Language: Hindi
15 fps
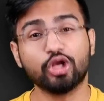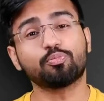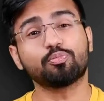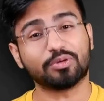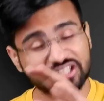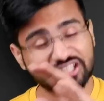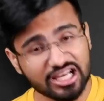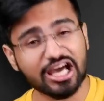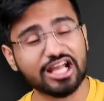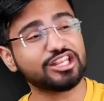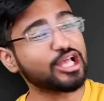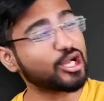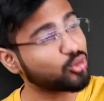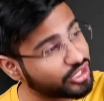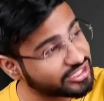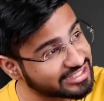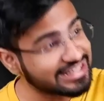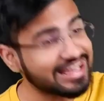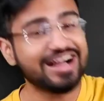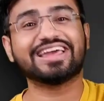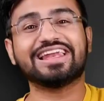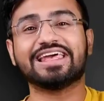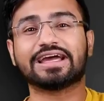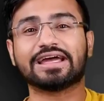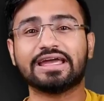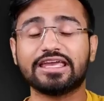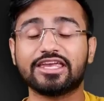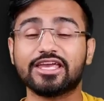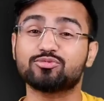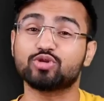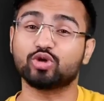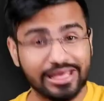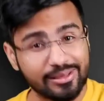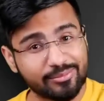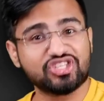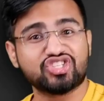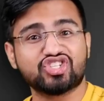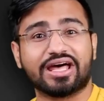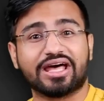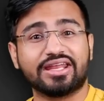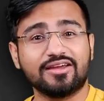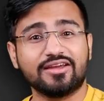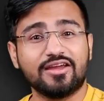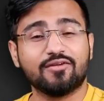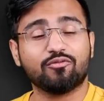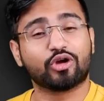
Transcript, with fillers: ये लोग पत्रकारिता को इतना आगे ले गए हैं कि अब जो नए बच्चे आ रहे हैं